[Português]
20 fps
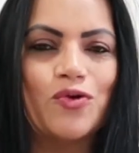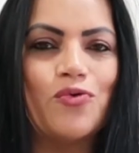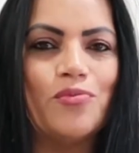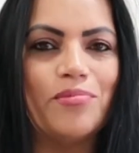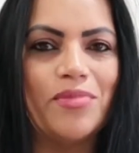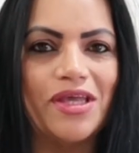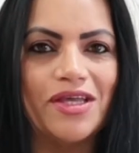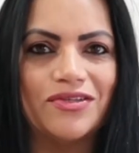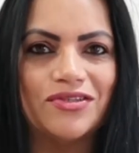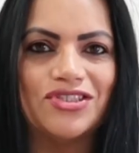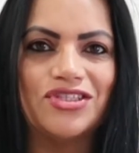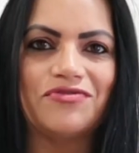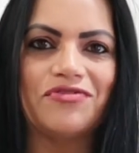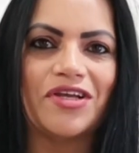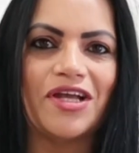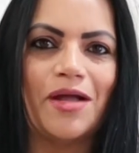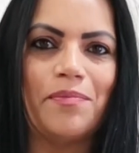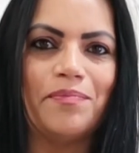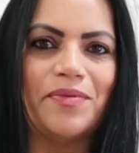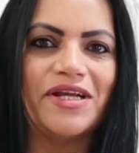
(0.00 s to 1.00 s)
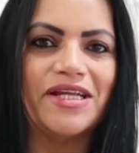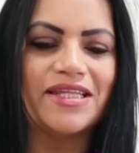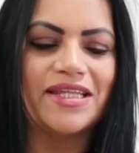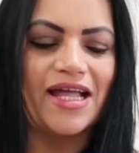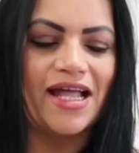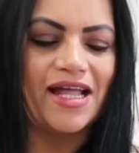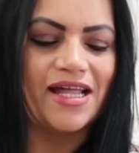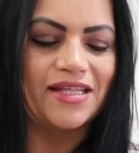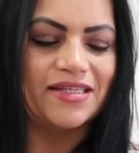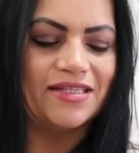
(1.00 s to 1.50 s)
com medo de ficar
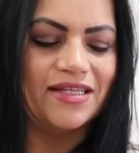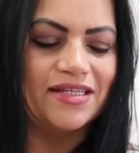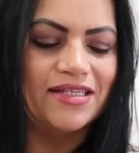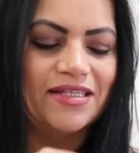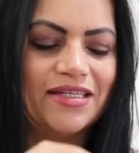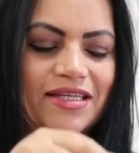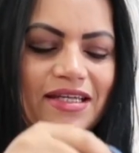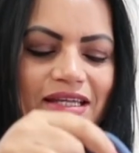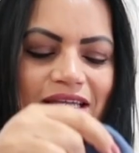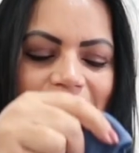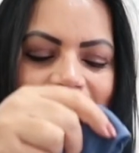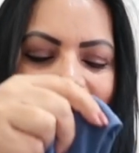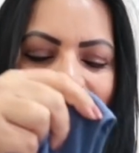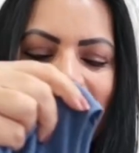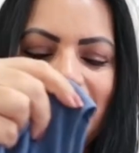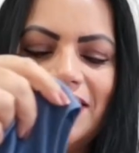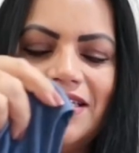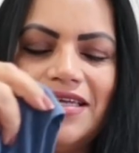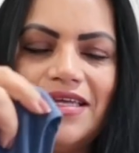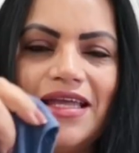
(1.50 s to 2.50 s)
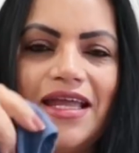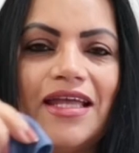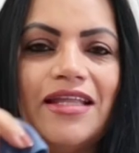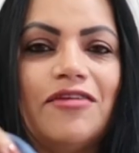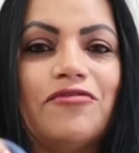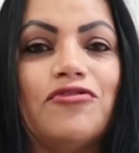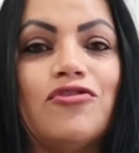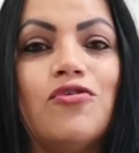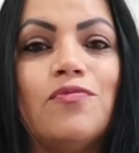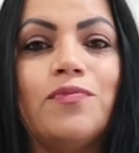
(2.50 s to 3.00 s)
apertada, e
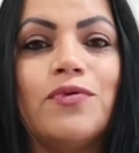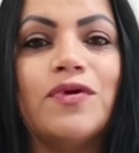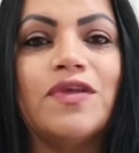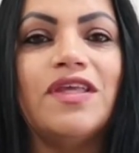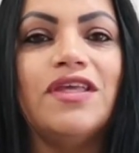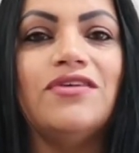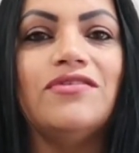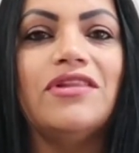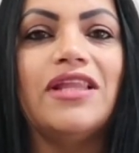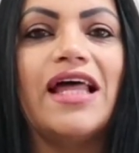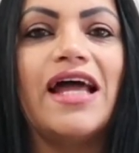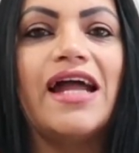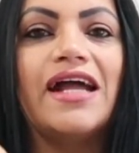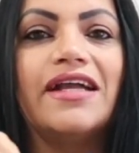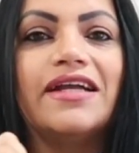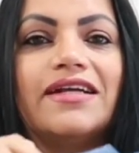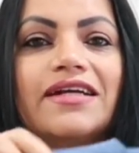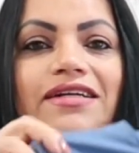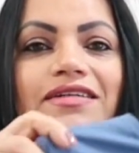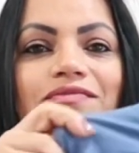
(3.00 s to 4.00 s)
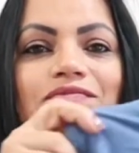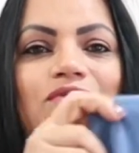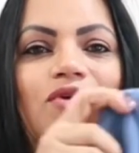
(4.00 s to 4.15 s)
ela ficou um pouquinho larga.